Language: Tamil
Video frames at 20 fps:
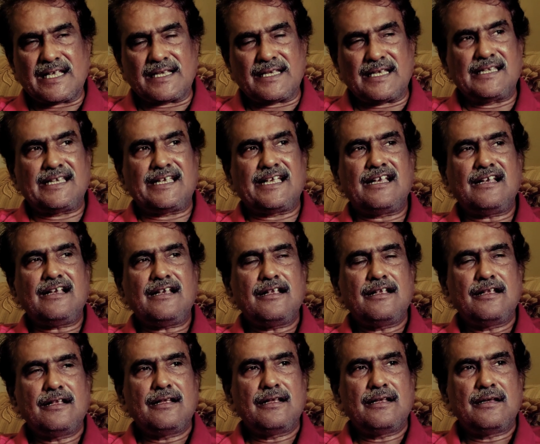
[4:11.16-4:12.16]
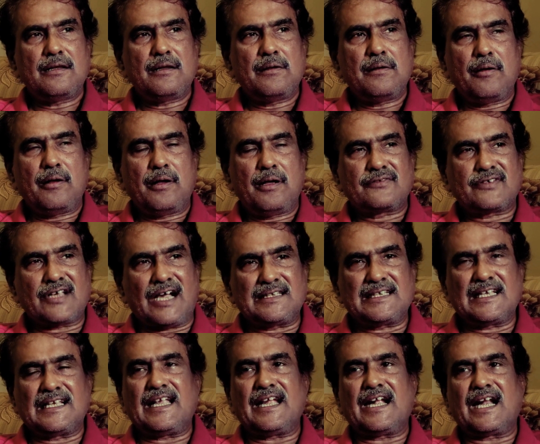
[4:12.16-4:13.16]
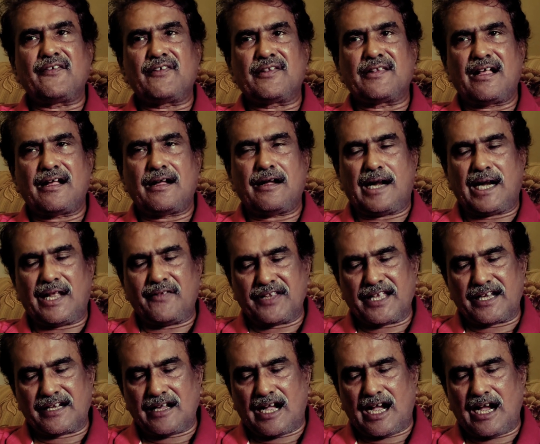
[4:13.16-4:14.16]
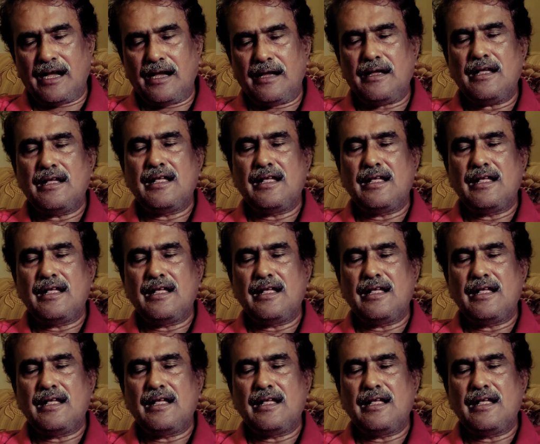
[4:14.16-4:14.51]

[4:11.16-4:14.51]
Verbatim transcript: சந்நிதியில் சாந்திநிலை அடைவதா அடைவதற்காக